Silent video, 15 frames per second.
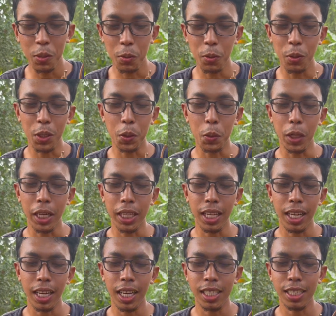uh, itu enak
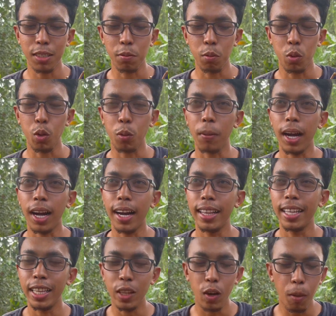guys untuk makan
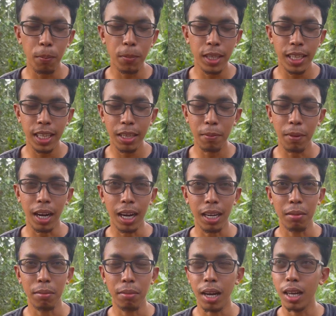Indomie,
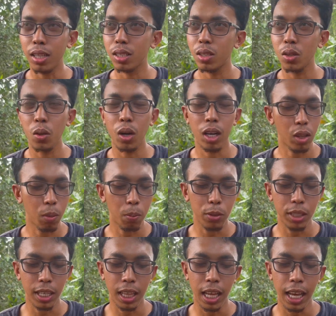makan bakso
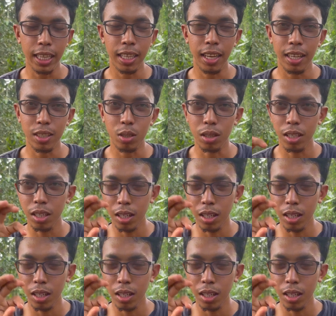ataupun yang lain guys.